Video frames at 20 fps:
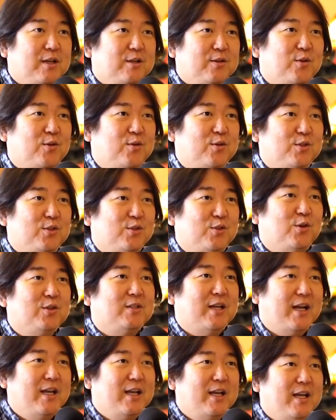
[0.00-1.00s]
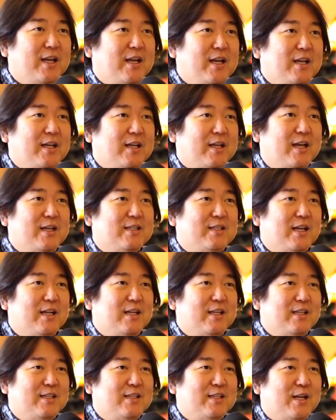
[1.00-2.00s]
ろくじゅうごさい健さ
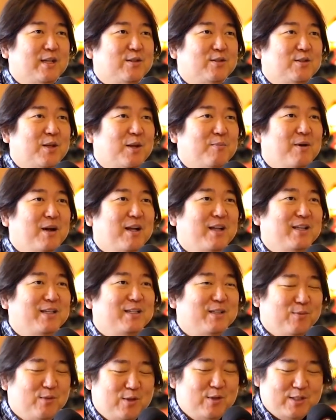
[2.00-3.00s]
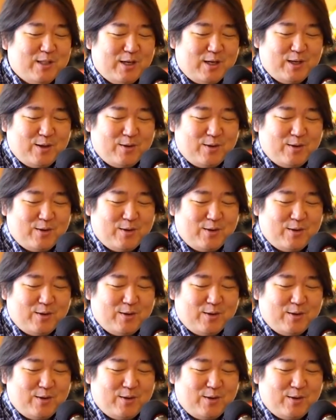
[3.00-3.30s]
んさんじゅうねんまえに質問したら